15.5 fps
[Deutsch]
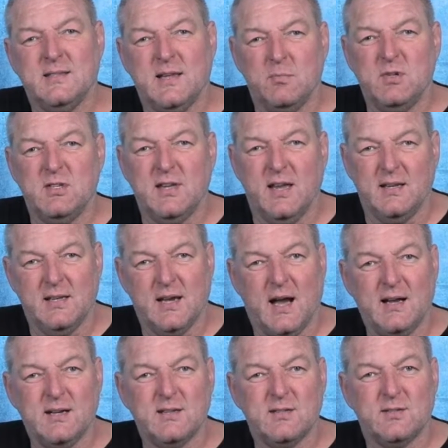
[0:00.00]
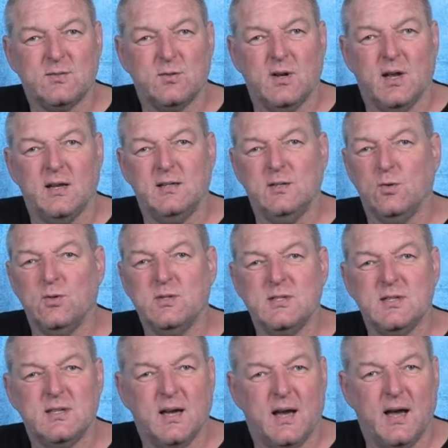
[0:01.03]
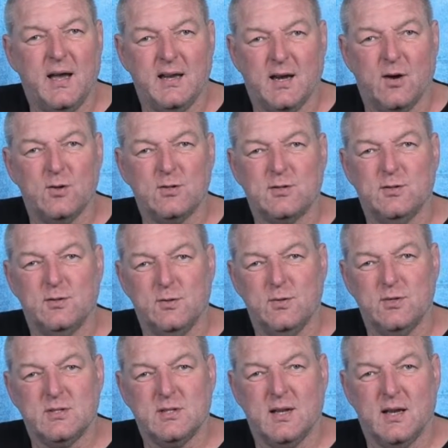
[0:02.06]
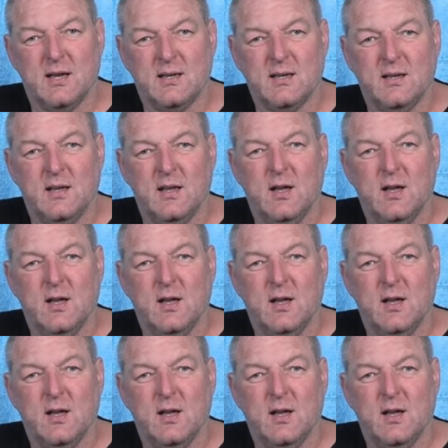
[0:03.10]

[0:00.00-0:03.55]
der bisher die Angst oder die Unsicherheit ausgelöst hat,